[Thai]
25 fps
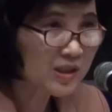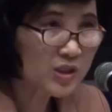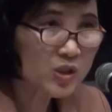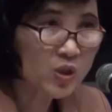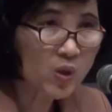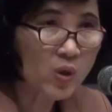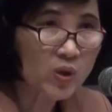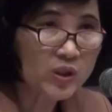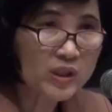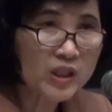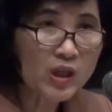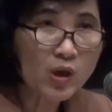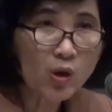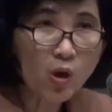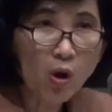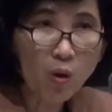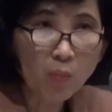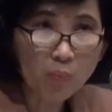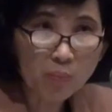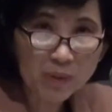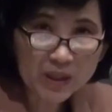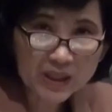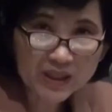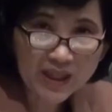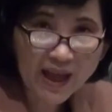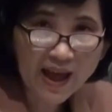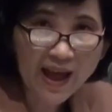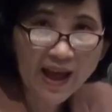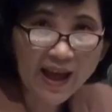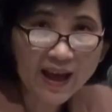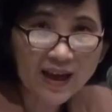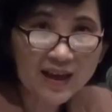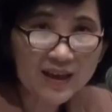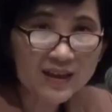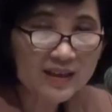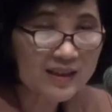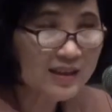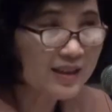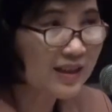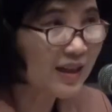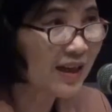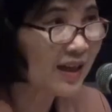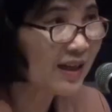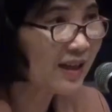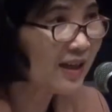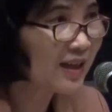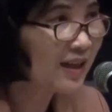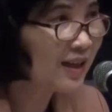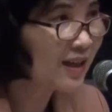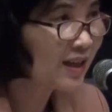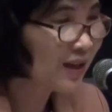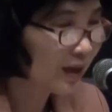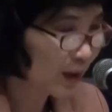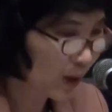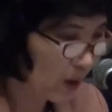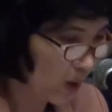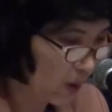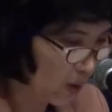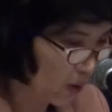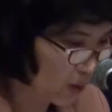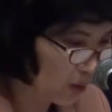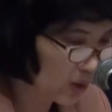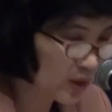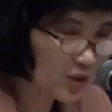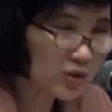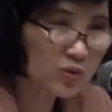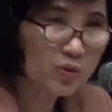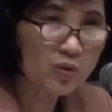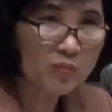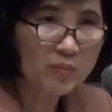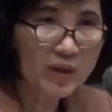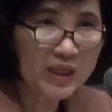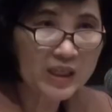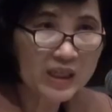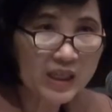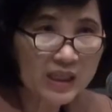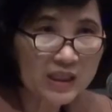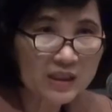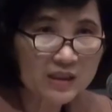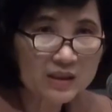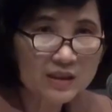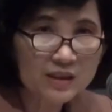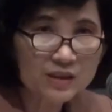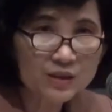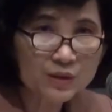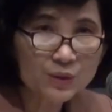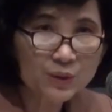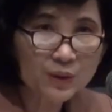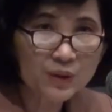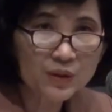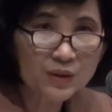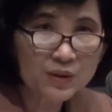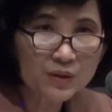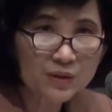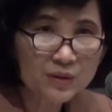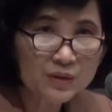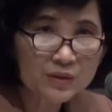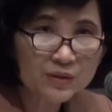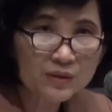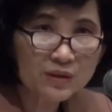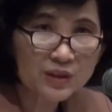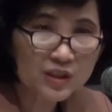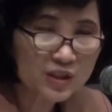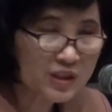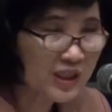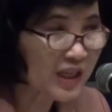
โจทย์ที่ขบไม่แตกนะคะของกระทรวงพาณิชย์กระทรวงเก